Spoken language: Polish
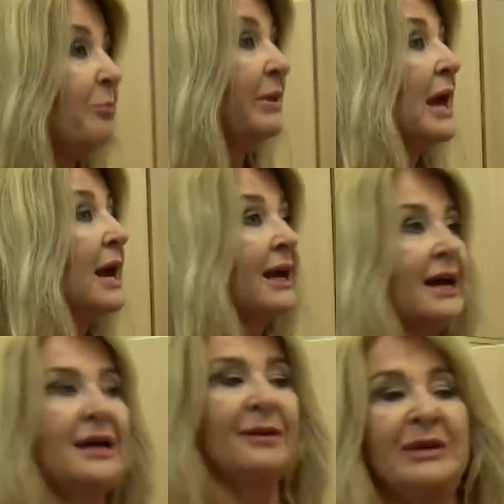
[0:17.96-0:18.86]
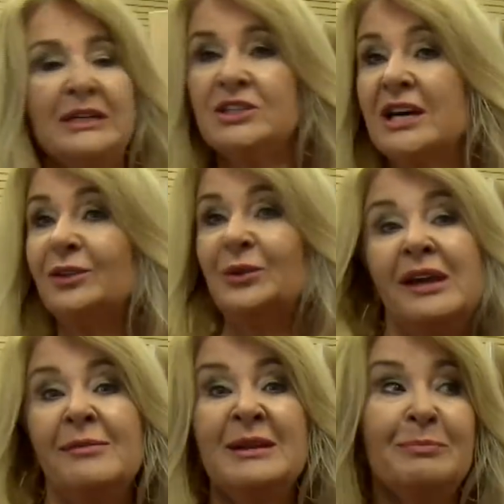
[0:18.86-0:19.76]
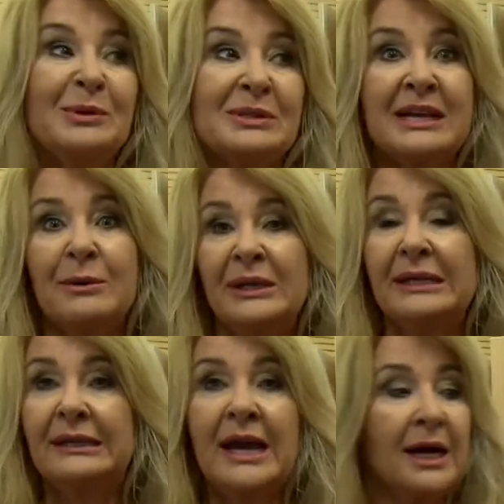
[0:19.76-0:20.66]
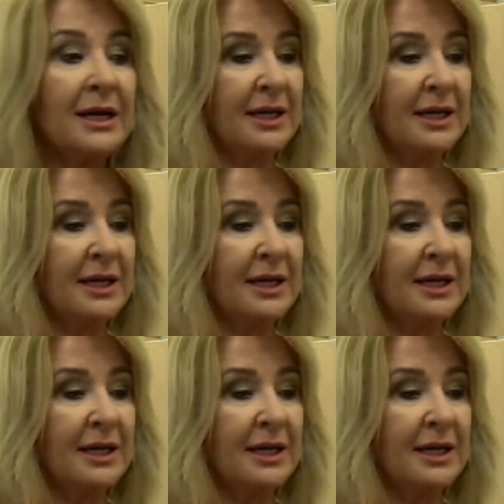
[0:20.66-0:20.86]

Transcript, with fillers: piach, my czadujemy po całych dniach.